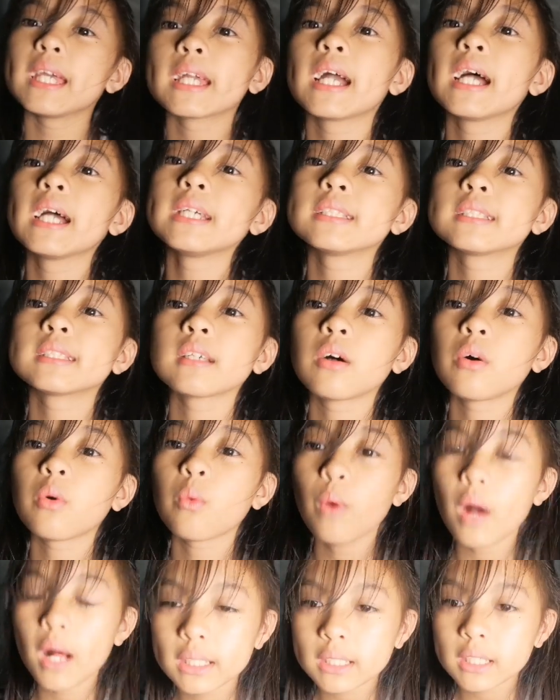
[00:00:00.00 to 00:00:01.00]
Hey guys!
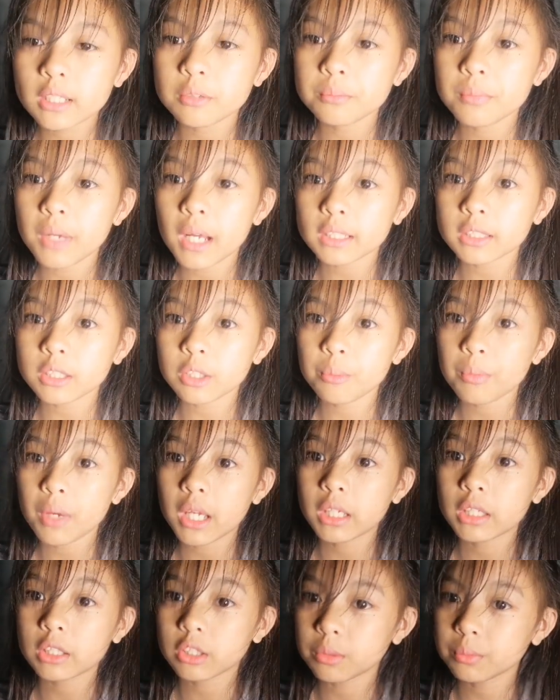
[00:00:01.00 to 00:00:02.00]
Welcome back to
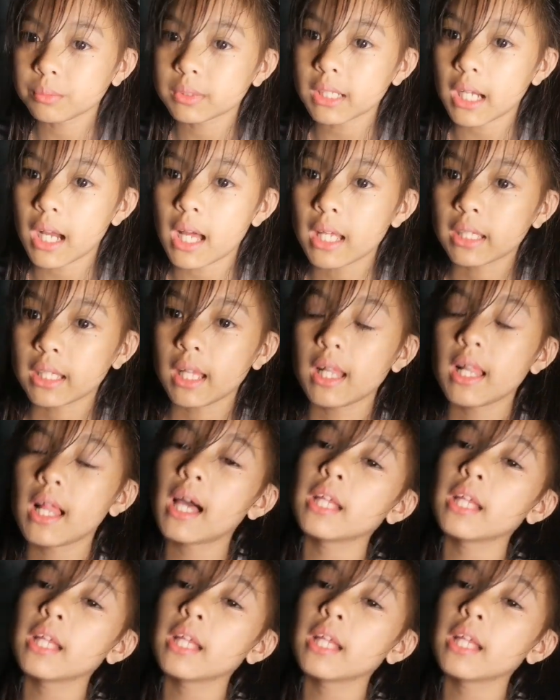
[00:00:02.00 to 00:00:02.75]
my YouTube channel.